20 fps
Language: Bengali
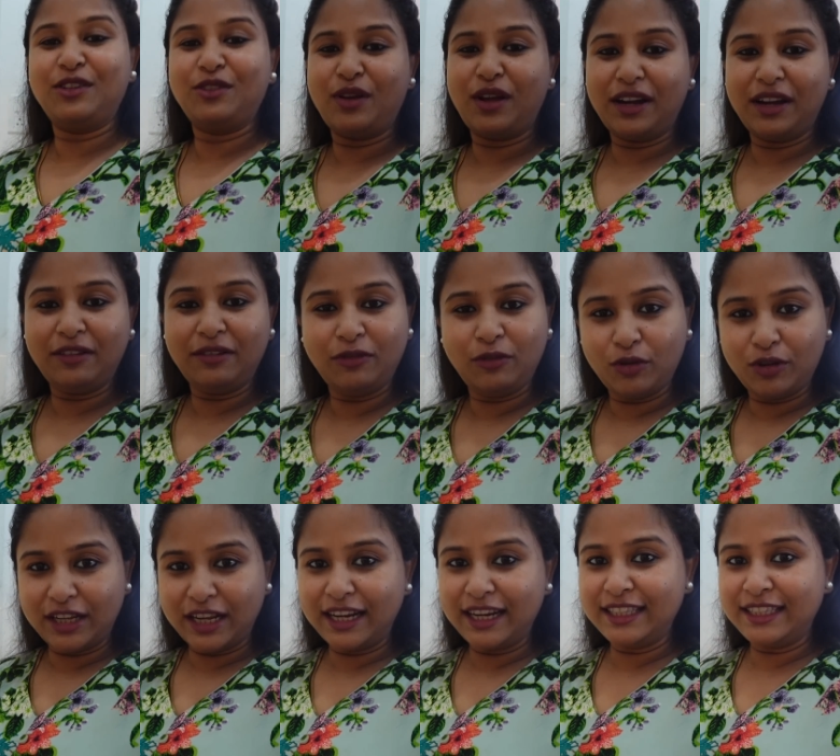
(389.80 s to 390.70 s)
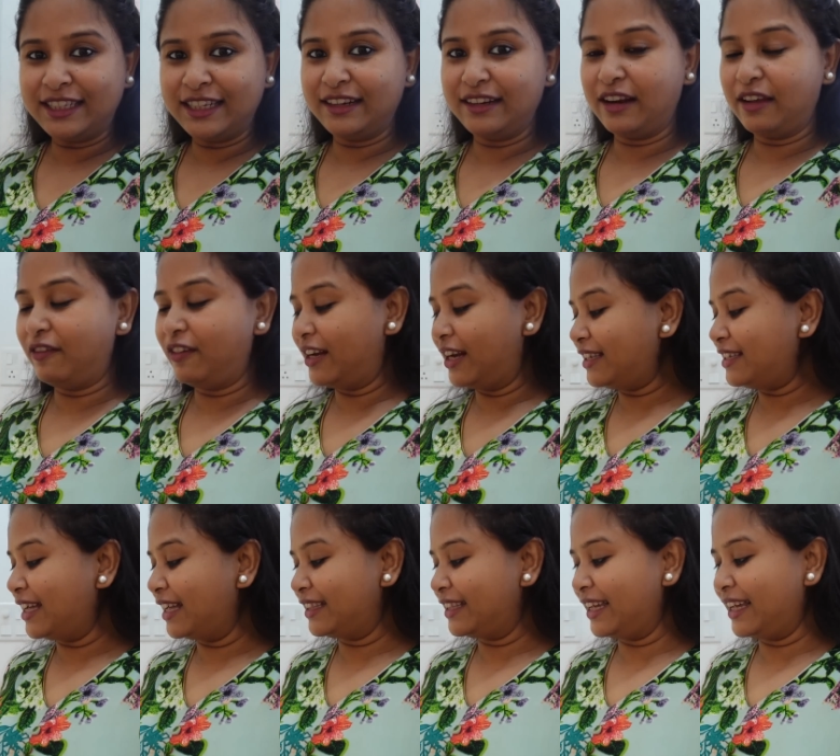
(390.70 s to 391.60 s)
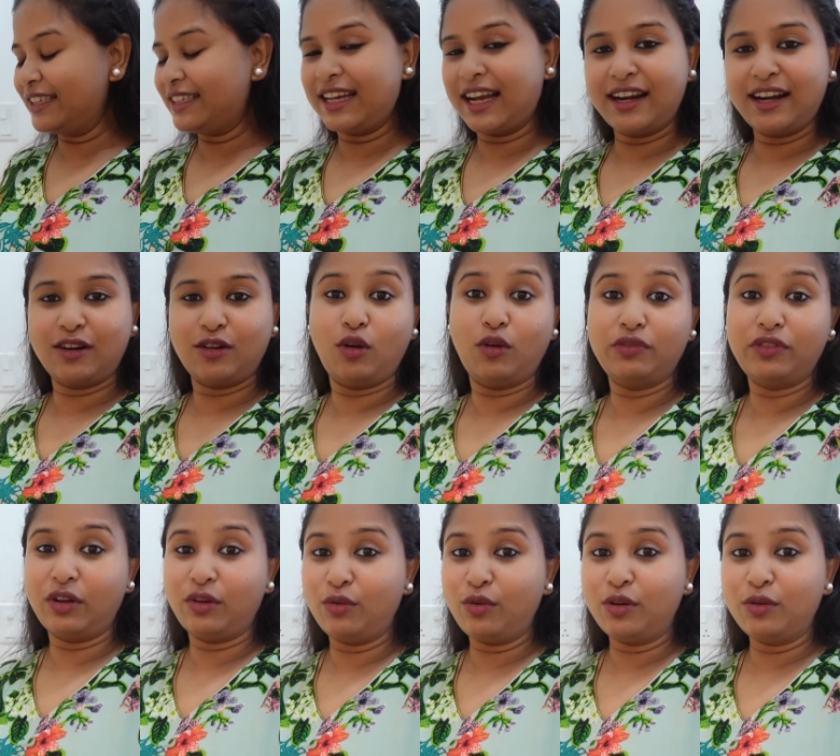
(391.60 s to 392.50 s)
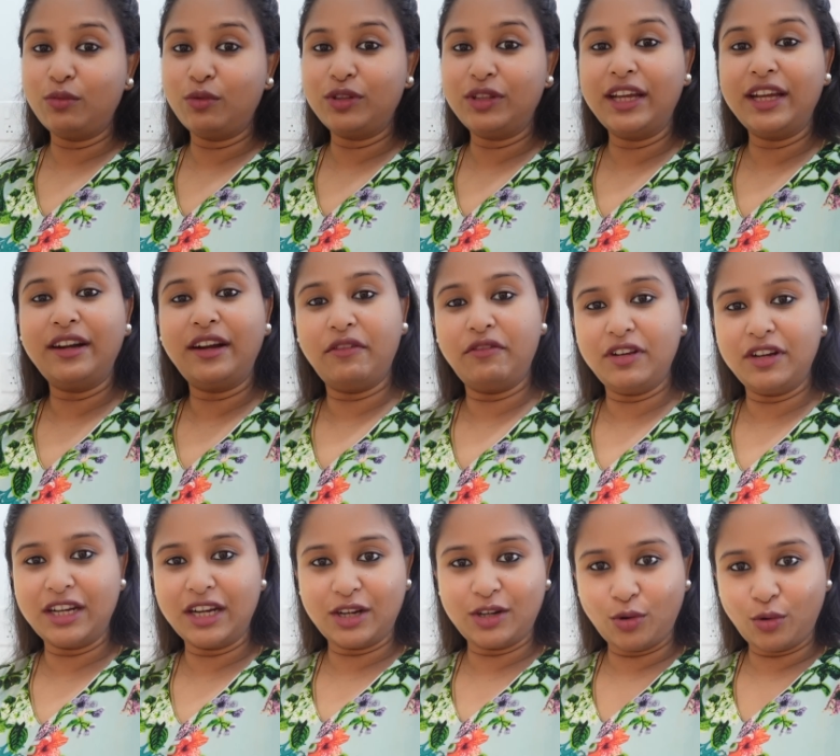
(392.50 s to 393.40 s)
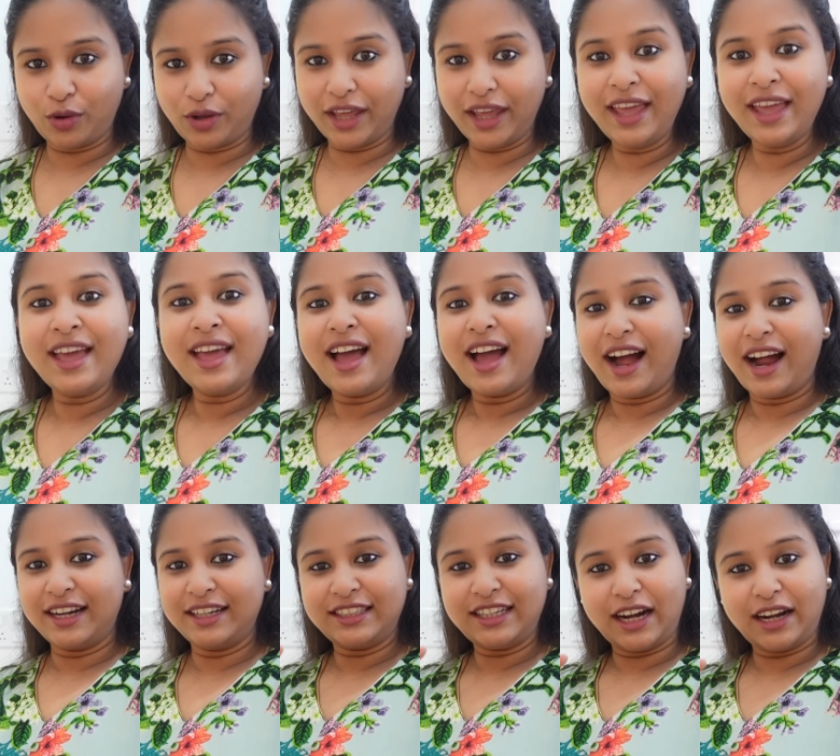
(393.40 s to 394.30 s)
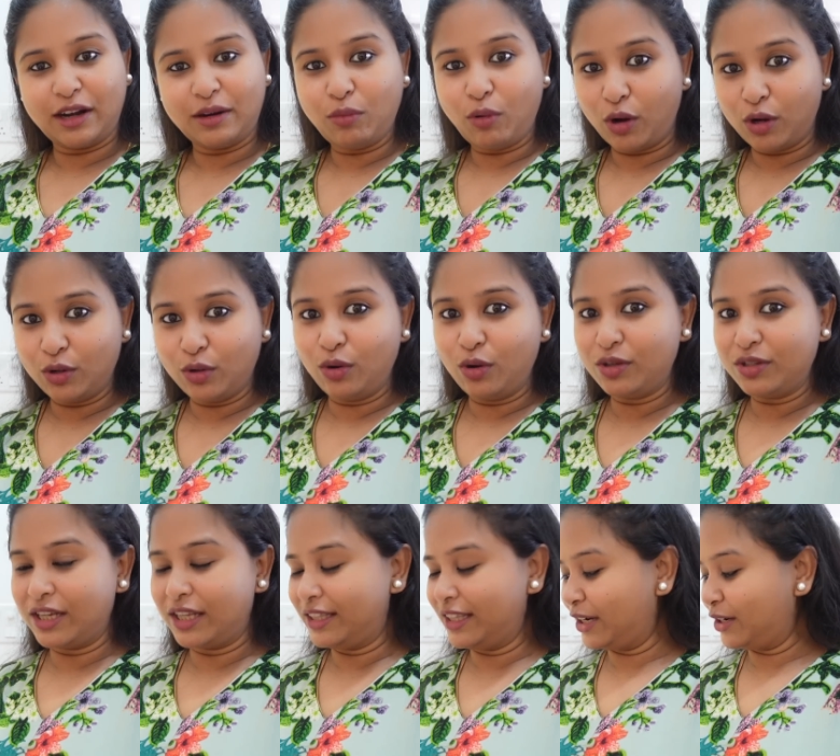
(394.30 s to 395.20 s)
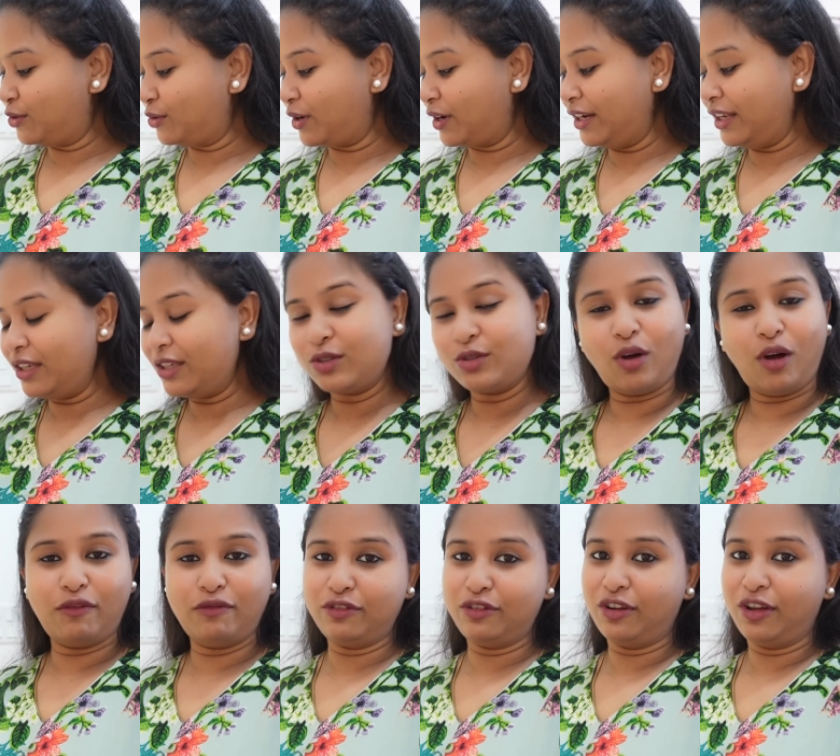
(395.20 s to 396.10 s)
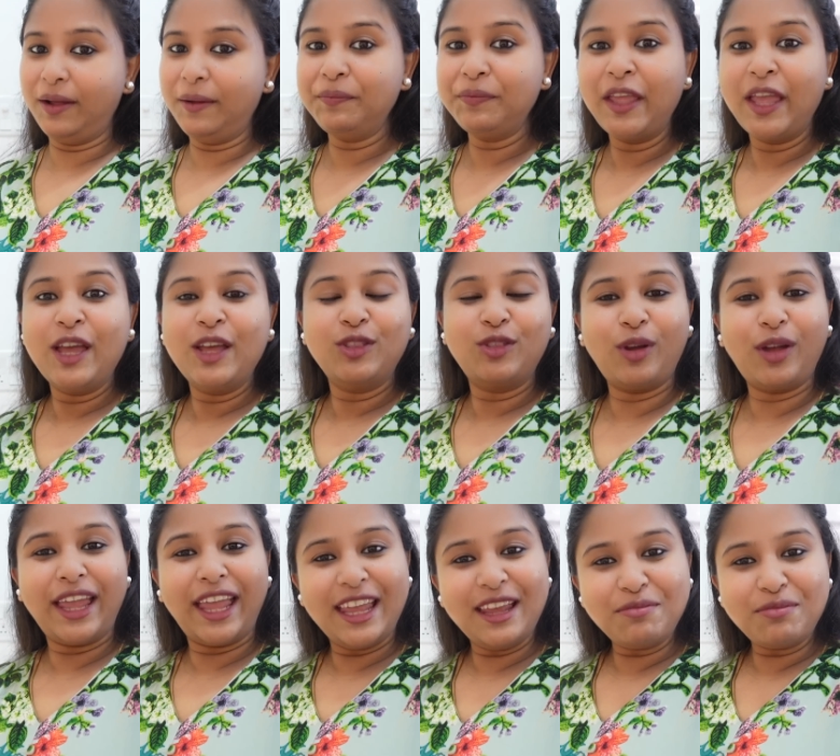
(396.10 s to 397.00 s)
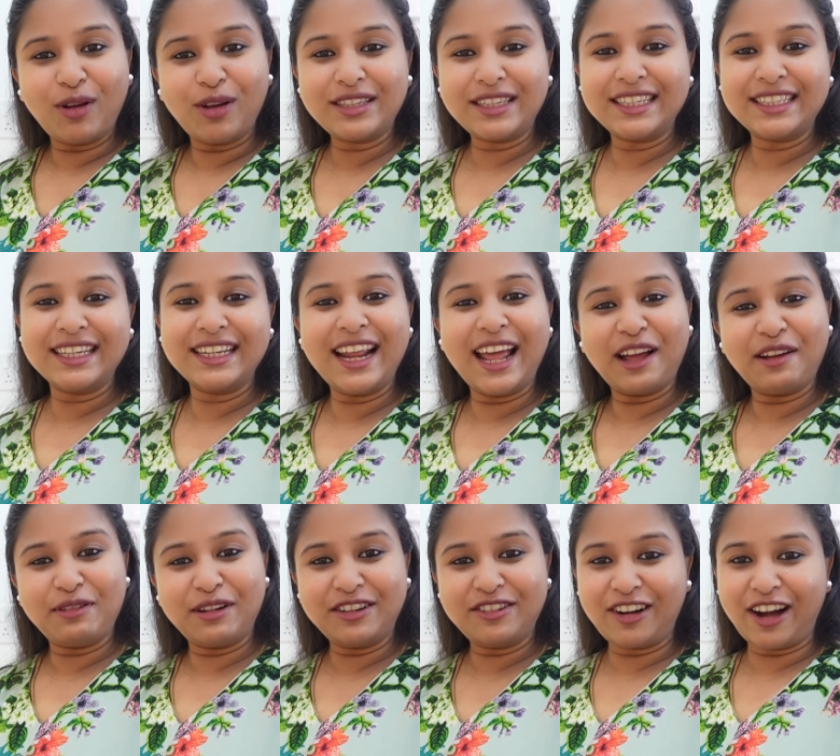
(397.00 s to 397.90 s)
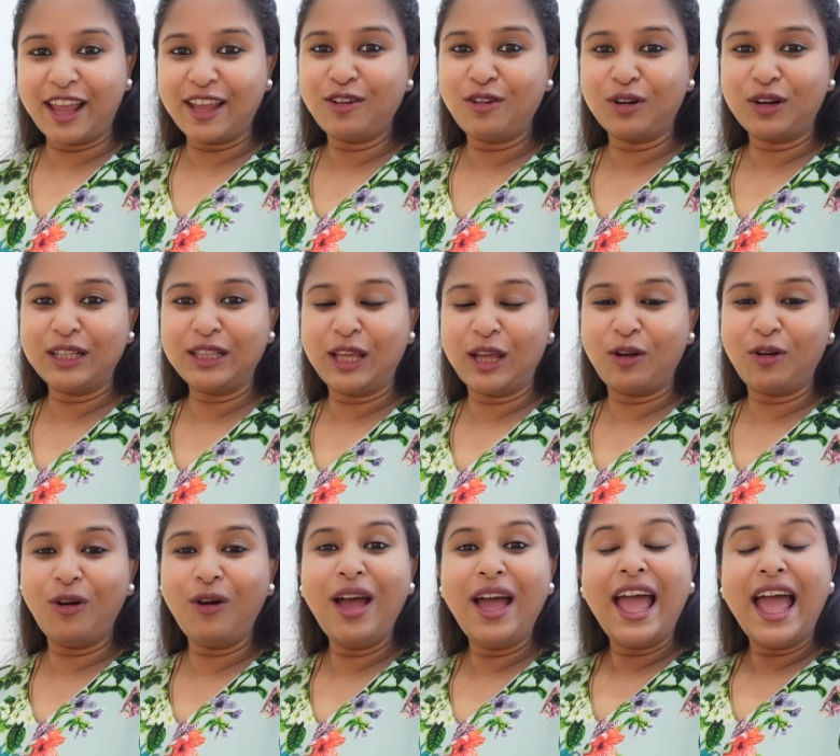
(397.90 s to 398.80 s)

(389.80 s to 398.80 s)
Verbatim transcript: একটুখানি ফুটিয়ে নিচ্ছি গ্রেভিটা যাতে ছানার কোফতাগুলোর মধ্যে গ্রেভিটা ঢোকে আর ছানার বলগুলো যাতে একটুখানি সফট হয় তো এই প্রসেসে না একবার ট্রাই করে দেখো